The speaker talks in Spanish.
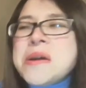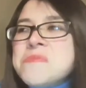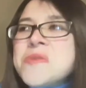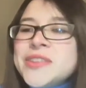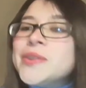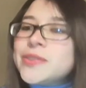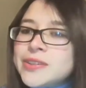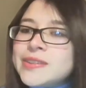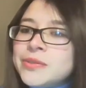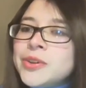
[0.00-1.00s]
bueno, esto
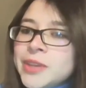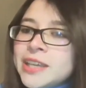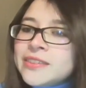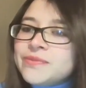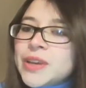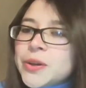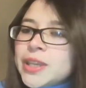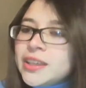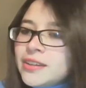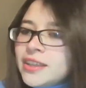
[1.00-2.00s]
está muy bien, pero
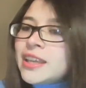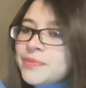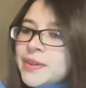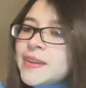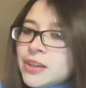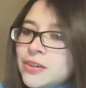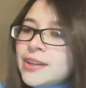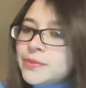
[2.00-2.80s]
¿y, qué pasaba con las